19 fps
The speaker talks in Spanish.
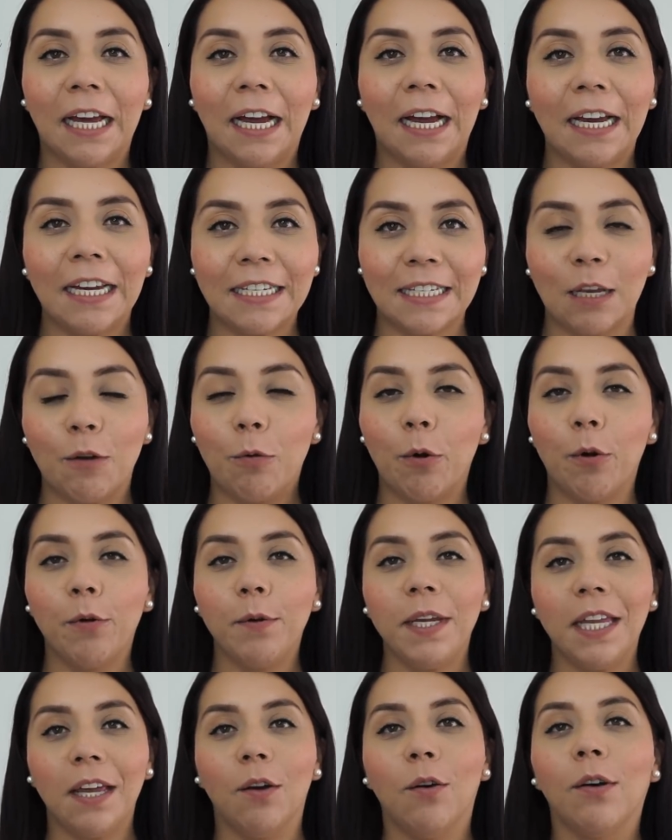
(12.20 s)
a este nuevo
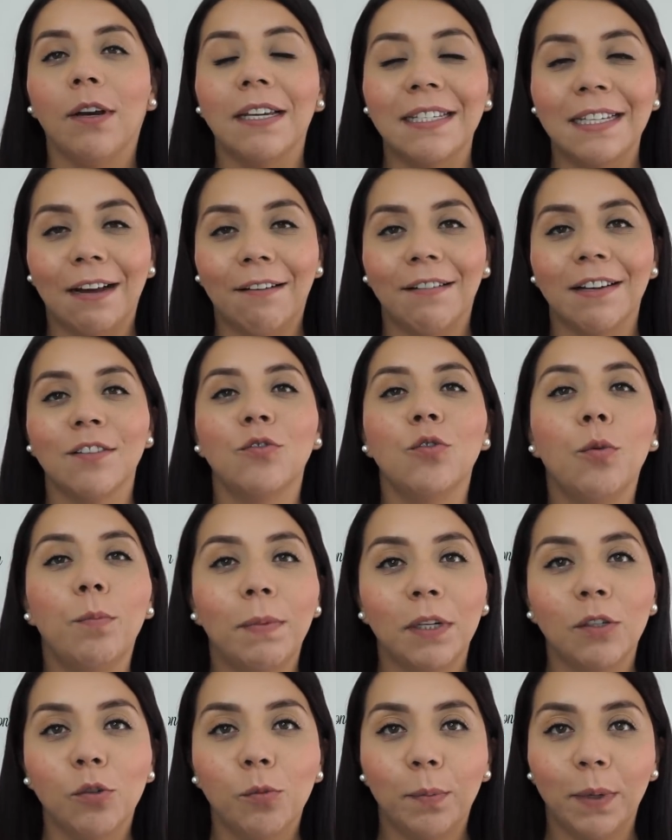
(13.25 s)
video que estaba
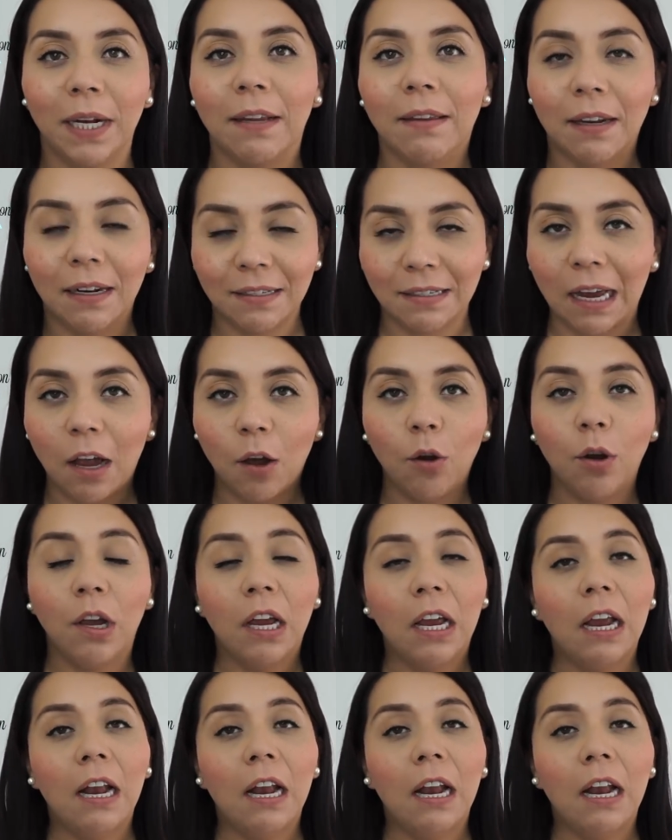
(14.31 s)
súper súper atrasado.